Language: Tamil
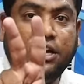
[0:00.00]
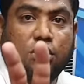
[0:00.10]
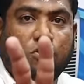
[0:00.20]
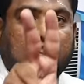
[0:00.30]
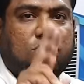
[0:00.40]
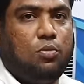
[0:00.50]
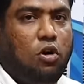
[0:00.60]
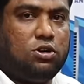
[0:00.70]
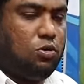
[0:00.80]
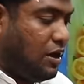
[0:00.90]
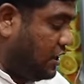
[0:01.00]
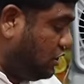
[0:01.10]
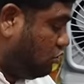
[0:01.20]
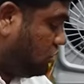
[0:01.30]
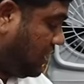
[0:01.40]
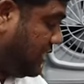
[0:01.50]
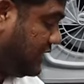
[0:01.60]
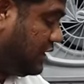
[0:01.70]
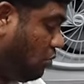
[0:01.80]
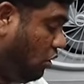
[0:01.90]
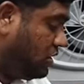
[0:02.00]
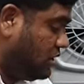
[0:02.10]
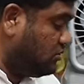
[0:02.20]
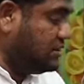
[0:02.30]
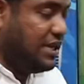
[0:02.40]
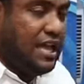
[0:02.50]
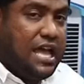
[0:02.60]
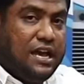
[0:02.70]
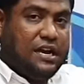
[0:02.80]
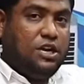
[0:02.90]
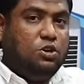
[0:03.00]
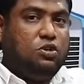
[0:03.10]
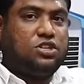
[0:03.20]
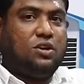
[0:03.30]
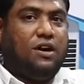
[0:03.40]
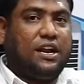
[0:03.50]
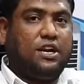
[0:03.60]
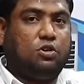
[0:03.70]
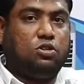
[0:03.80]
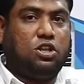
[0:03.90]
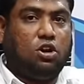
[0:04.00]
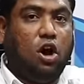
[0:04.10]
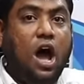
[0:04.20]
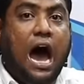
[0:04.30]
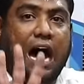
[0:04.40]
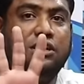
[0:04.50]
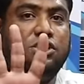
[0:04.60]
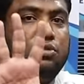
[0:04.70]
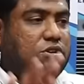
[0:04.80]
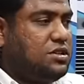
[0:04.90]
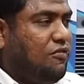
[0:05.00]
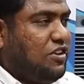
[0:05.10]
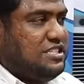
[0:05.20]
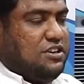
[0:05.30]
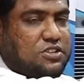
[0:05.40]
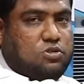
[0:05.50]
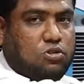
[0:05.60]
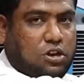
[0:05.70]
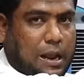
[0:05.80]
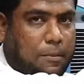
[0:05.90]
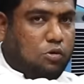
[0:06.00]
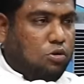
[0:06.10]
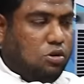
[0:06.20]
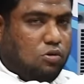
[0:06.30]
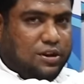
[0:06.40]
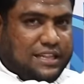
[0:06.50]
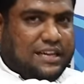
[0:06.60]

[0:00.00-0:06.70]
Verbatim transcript: ரெண்டு வருஷம் மோட்டர் வாரண்டி கொடுத்துட்றாங்க இந்த மோட்டருக்கு வந்து ரெண்டு வருஷம் வாரண்டி கொடுத்துட்றோம் அஞ்சு வருஷம் ஃப்ரீ சர்வீஸ் கொடுத்துறோம் நம்ம கொடுக்கக்கூடிய